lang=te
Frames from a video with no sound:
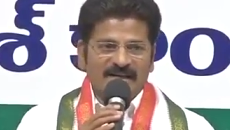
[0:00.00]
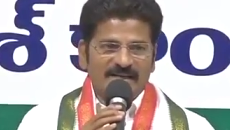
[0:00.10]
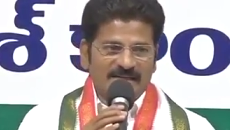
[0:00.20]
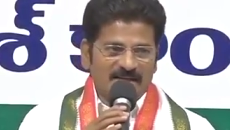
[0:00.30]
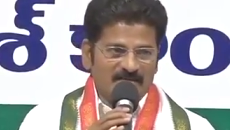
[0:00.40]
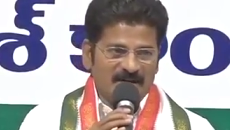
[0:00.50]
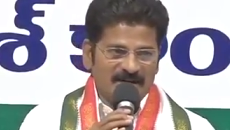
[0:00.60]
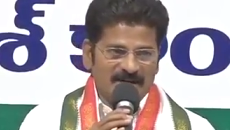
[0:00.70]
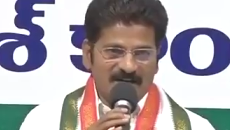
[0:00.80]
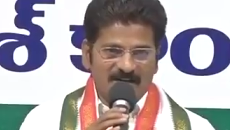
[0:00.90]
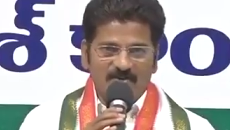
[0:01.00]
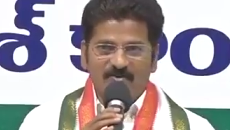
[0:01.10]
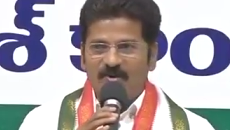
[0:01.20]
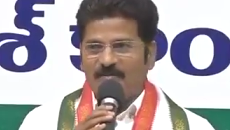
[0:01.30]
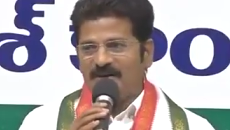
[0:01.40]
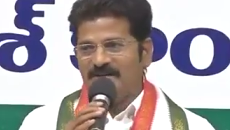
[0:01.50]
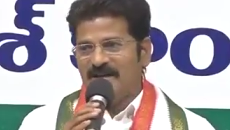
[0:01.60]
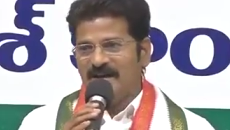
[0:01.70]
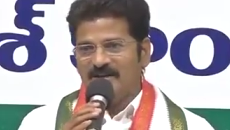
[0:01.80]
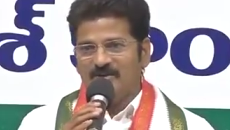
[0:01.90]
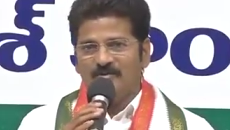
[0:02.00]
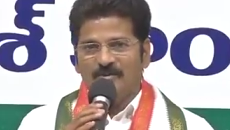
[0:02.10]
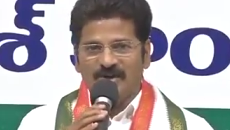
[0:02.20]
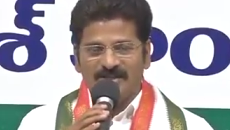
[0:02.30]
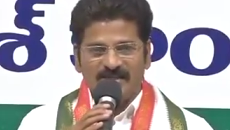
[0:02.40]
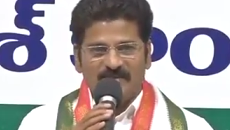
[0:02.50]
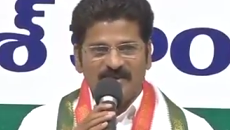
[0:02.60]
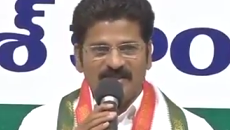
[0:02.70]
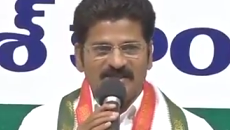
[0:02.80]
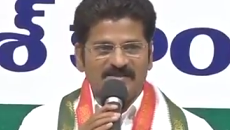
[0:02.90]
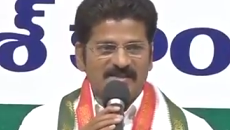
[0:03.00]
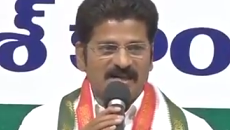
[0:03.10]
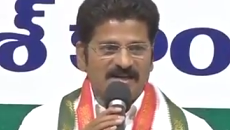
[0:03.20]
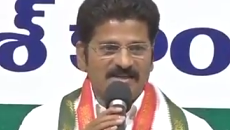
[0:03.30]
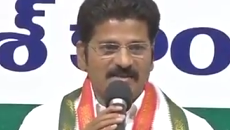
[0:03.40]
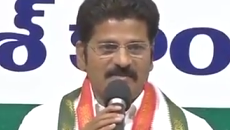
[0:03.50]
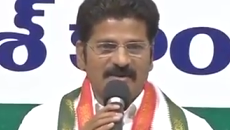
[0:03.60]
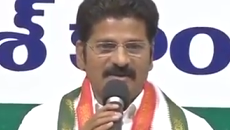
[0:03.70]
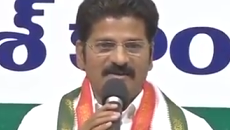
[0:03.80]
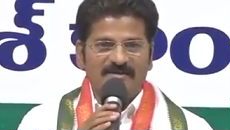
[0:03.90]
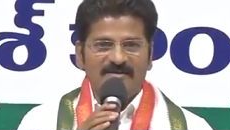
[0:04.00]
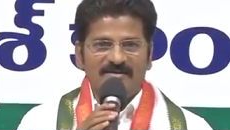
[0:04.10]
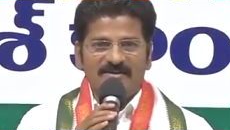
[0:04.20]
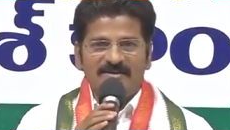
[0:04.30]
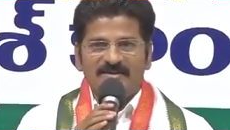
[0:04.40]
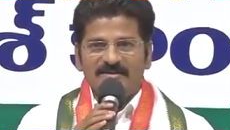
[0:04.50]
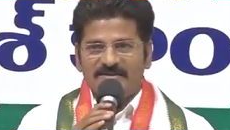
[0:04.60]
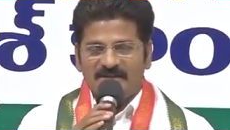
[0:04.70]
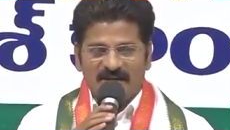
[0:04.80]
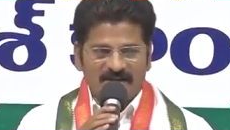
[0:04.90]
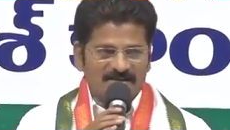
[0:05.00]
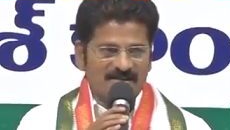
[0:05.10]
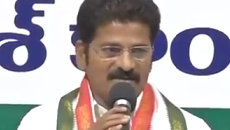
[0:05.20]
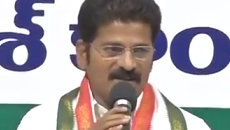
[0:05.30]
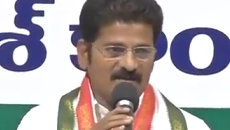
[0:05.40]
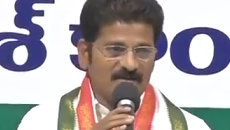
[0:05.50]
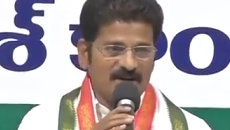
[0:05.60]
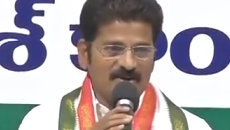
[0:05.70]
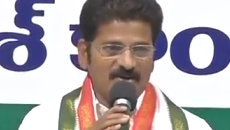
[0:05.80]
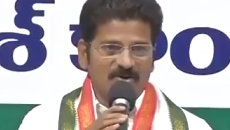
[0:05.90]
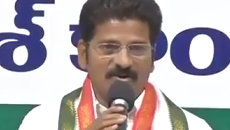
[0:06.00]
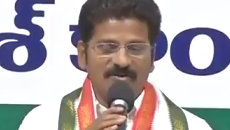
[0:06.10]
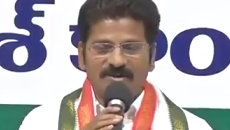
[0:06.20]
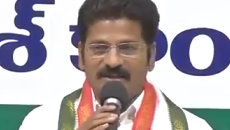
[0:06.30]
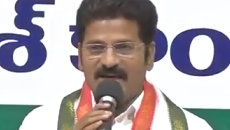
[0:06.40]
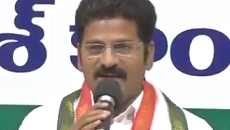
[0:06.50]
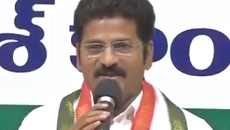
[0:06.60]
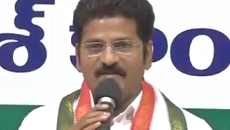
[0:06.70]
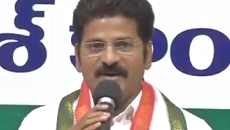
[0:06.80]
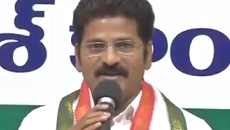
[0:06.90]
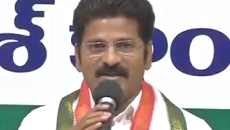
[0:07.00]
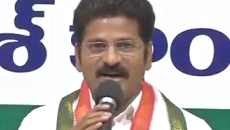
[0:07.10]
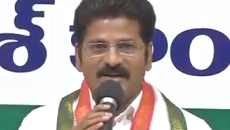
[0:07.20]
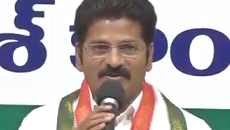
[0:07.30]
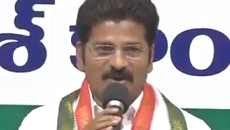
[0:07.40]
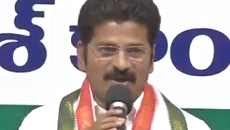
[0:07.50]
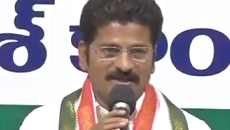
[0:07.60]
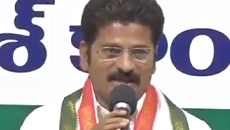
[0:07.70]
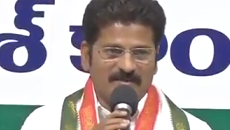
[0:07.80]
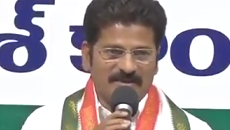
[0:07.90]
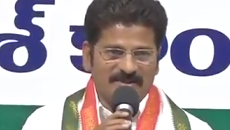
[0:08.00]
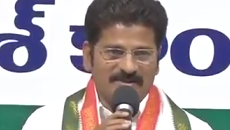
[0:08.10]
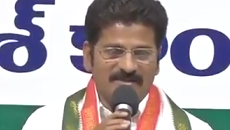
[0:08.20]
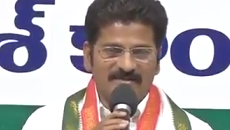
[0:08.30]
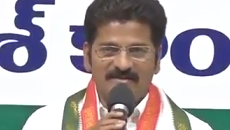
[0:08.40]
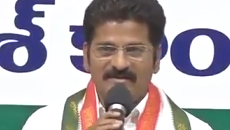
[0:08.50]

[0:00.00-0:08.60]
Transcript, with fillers: ఈ నిర్మాణాలను ఒప్పందాలను పునఃసమీక్షించాలని చెప్పి చాలా సందర్భాలలో టీఆర్ఎస్ పార్టీ ఆందోళన చేపట్టింది